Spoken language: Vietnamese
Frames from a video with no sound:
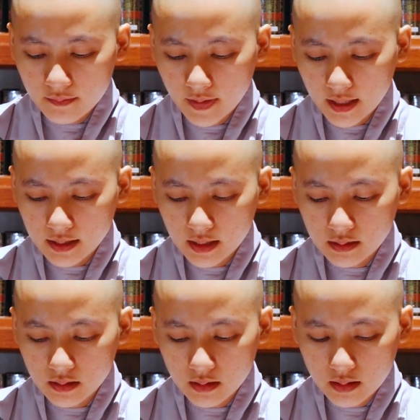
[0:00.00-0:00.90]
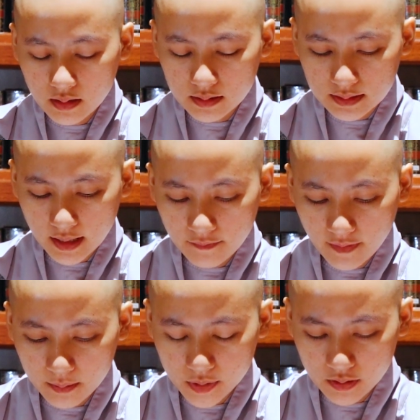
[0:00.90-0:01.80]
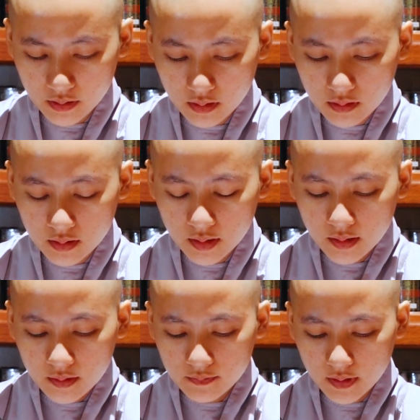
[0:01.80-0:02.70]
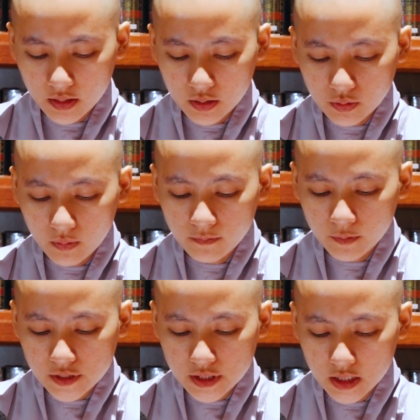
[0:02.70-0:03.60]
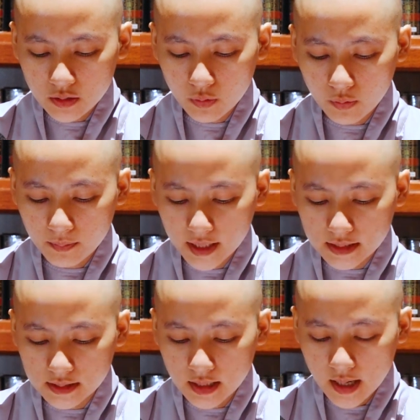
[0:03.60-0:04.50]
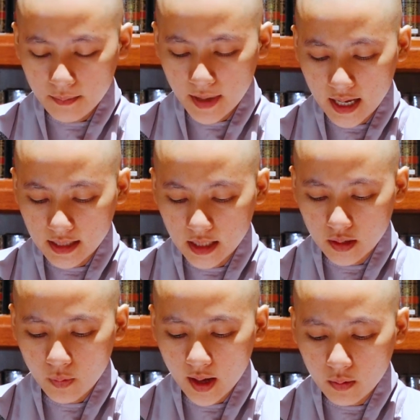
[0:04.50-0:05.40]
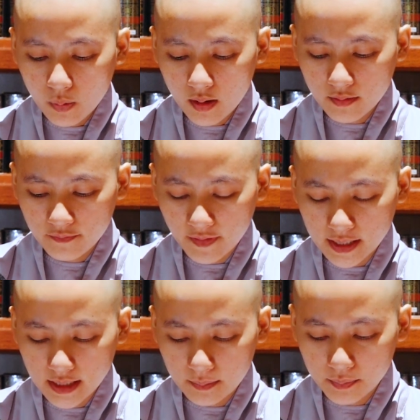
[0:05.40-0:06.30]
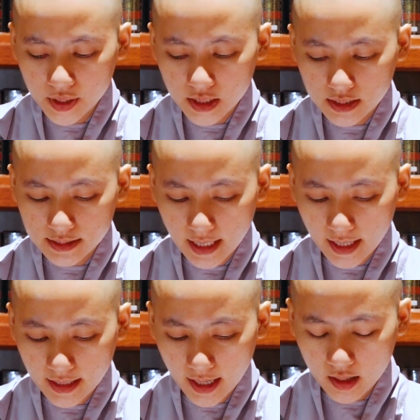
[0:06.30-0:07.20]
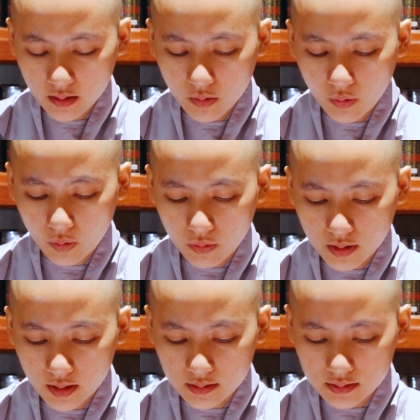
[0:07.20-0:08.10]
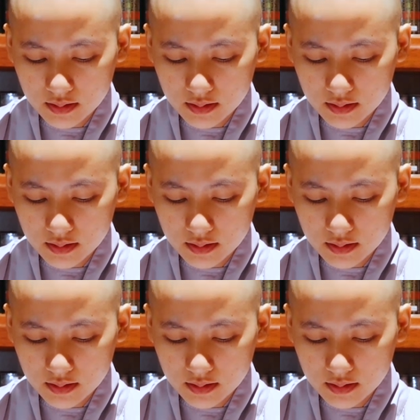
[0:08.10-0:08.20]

phải ghi nhớ đừng tái phạm nữa vì thú vui riêng của mình mà để quan quân phải dầm mưa dại nắng khổ cực